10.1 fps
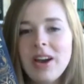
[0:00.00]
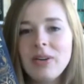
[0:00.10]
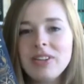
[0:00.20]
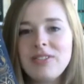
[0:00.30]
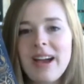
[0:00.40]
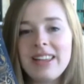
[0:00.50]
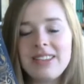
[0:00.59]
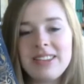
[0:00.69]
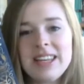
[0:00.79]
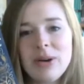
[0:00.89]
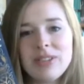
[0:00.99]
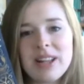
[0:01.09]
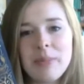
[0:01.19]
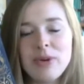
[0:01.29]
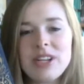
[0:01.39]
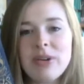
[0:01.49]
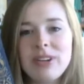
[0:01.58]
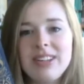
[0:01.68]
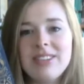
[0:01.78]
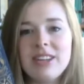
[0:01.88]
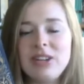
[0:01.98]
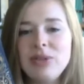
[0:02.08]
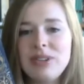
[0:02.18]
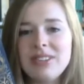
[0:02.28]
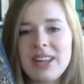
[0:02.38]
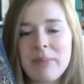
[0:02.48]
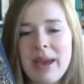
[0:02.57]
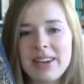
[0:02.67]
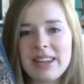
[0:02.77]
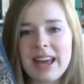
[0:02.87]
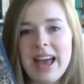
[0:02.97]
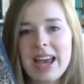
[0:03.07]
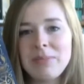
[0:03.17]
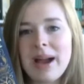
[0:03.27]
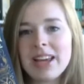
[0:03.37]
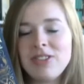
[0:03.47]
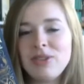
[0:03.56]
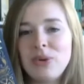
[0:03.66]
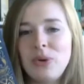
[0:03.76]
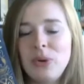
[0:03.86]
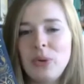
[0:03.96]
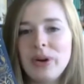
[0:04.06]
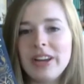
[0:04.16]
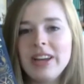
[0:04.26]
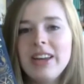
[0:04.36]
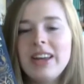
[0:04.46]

Und zwar ist hier unser Protagonist Newt Scamander, ein Magizoologe,